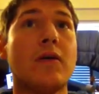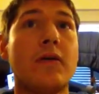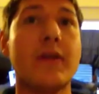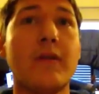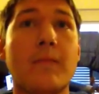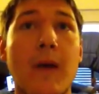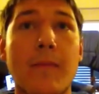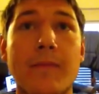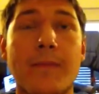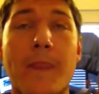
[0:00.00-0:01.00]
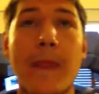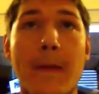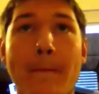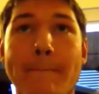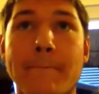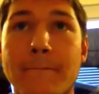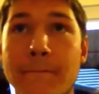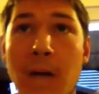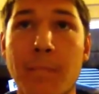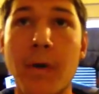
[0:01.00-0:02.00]
ok, ma,
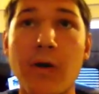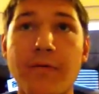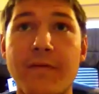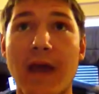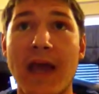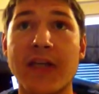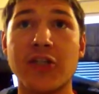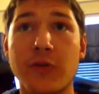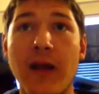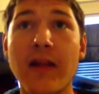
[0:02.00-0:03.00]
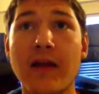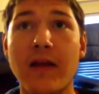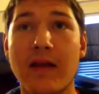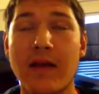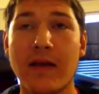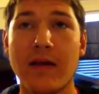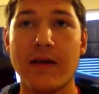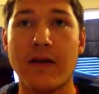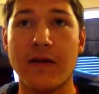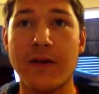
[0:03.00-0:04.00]
ma prof actuelle
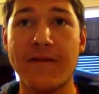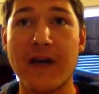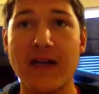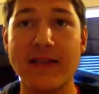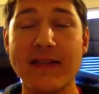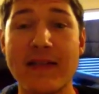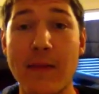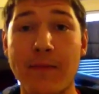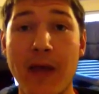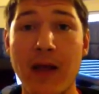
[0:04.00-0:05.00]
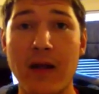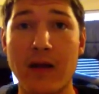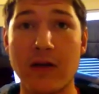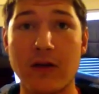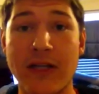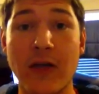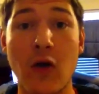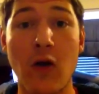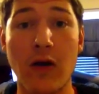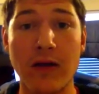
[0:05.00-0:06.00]
euh, de français s'appelle
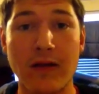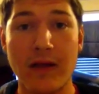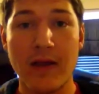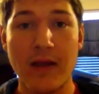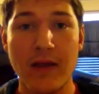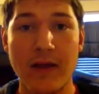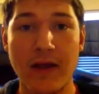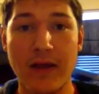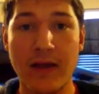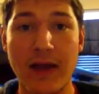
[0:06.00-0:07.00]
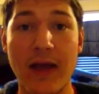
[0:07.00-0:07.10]
Nicole. Et